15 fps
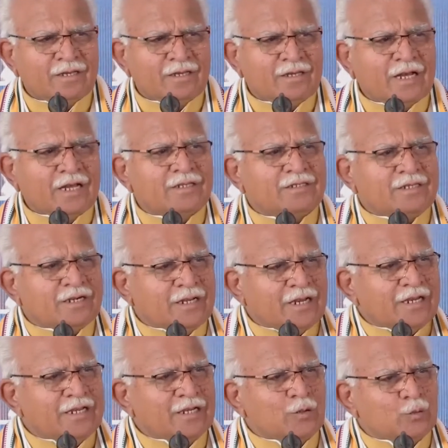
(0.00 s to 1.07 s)
क्या
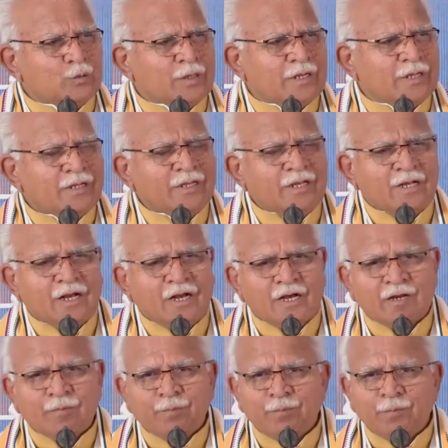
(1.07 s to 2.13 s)
सरकारी कुआं
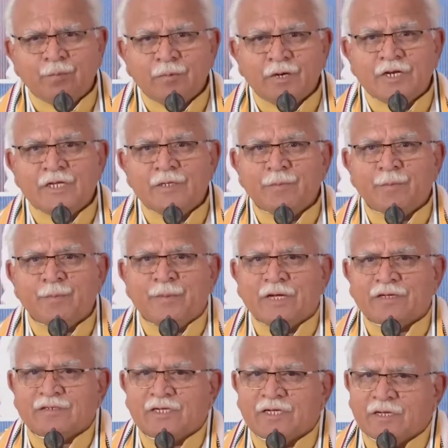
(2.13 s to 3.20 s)
हर गरीब
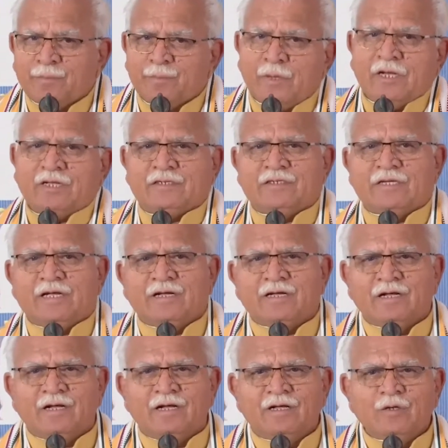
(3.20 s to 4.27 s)
प्यासे के पास
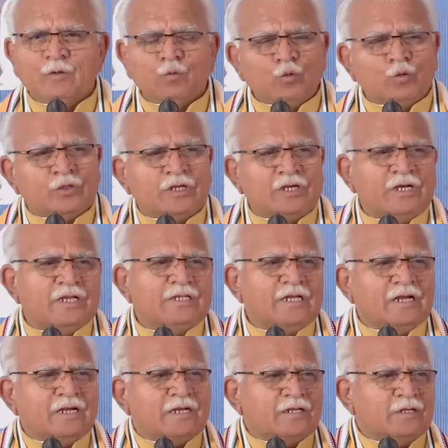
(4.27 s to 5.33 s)
जाएगा उसके घर
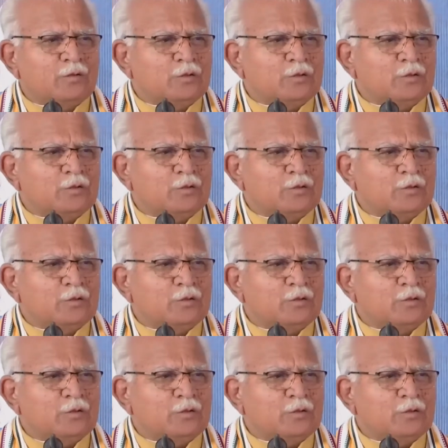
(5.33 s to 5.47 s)
जाकर के